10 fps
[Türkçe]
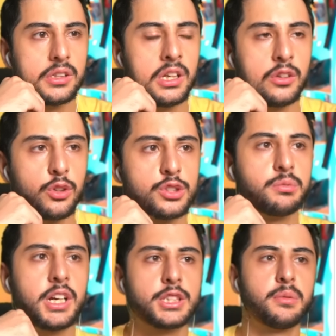Gelin
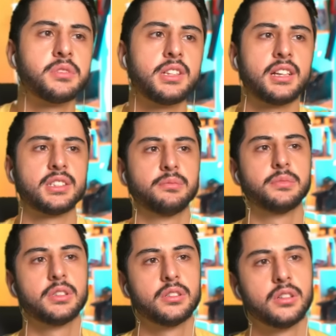dostum kaçmamız lazım.
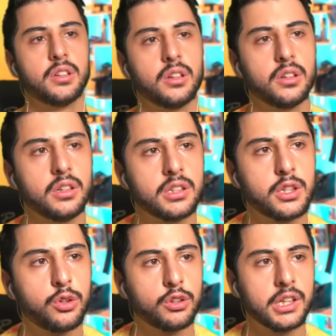
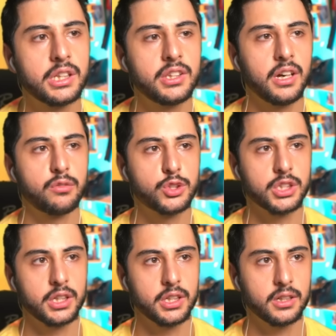İki kolda gitti
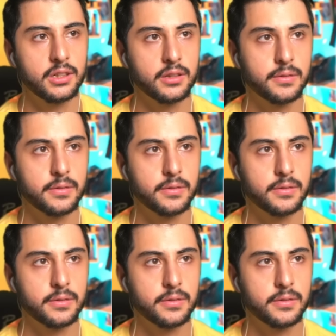yavrucan ya.